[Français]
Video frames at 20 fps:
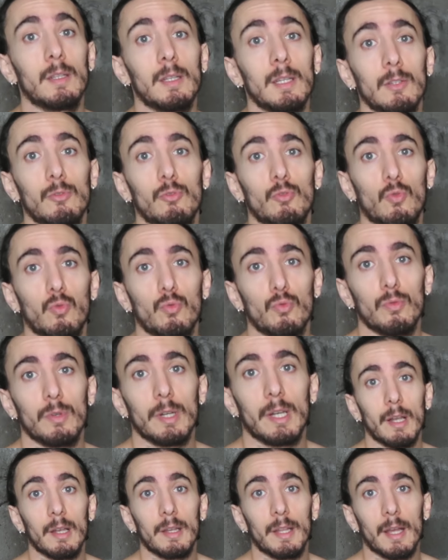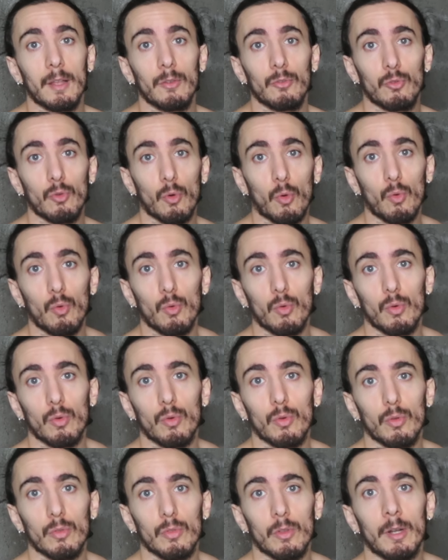Et du coup, les liens seront
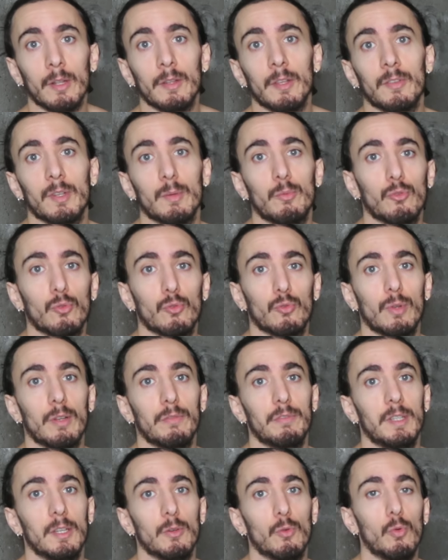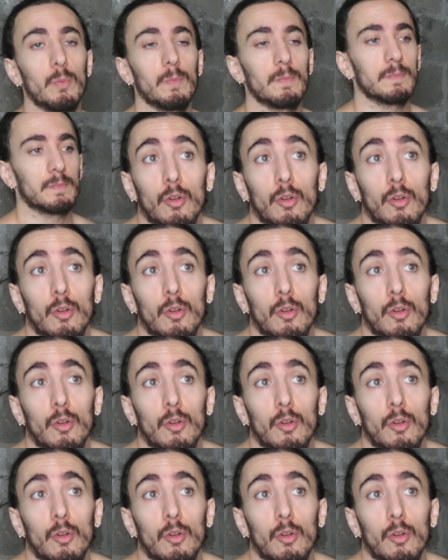dans la description sous la vidéo.